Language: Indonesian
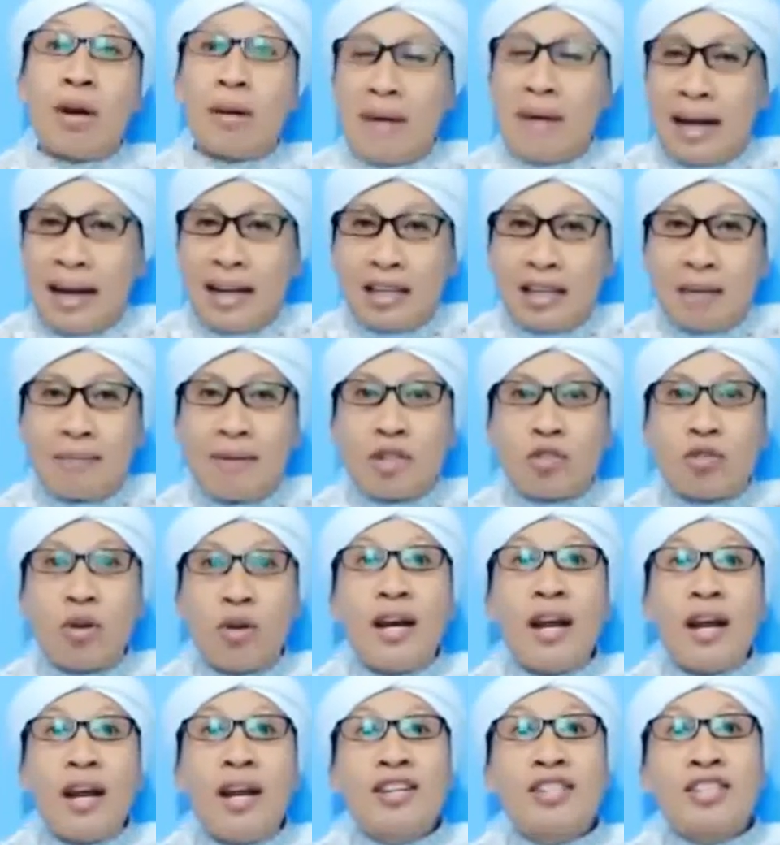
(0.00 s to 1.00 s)
Maka
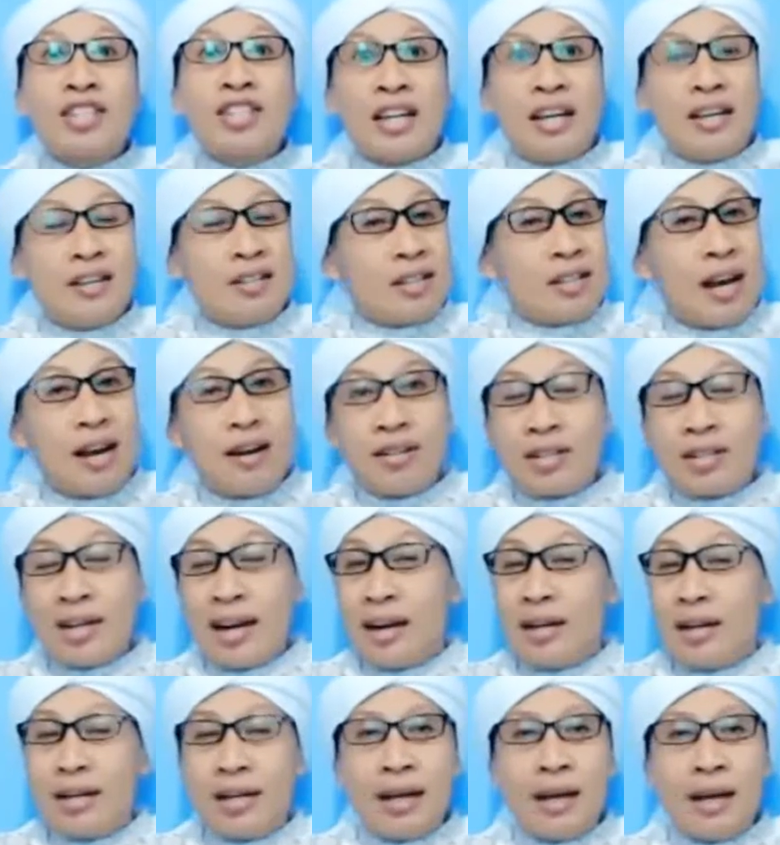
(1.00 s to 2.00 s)
termasuk Anda di
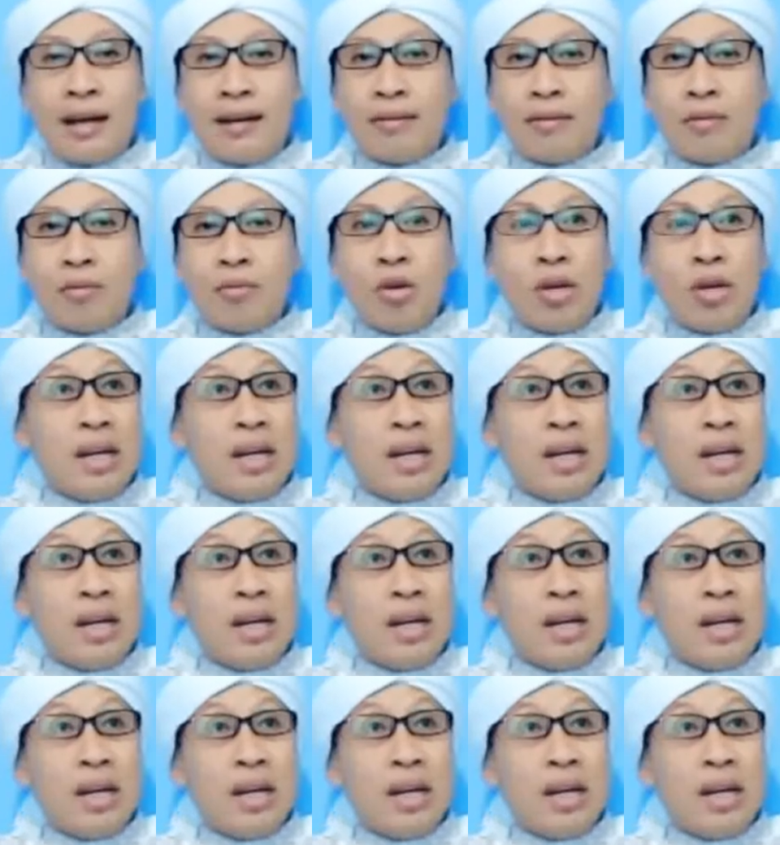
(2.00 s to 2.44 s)
Islandia.